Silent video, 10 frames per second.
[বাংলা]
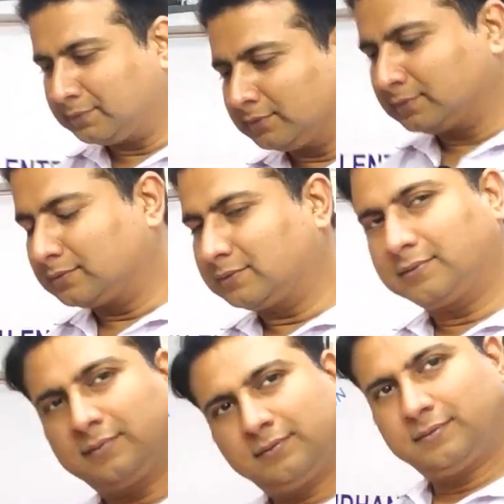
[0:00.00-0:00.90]
আছে
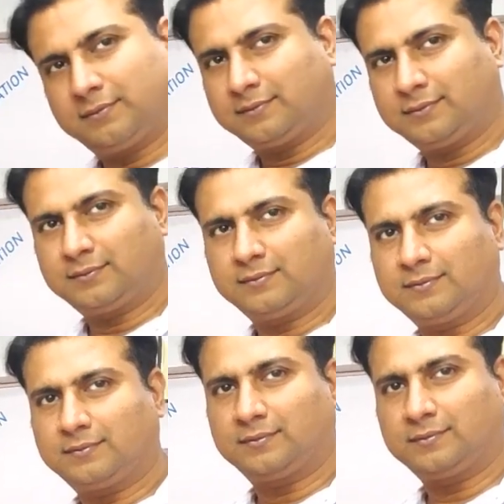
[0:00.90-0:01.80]
এবং
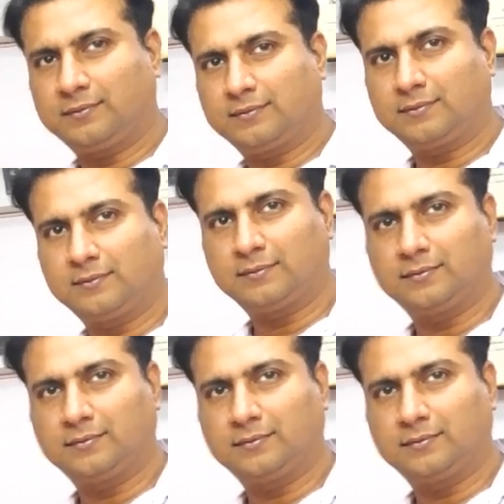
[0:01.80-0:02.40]
সাসপেনশন আছে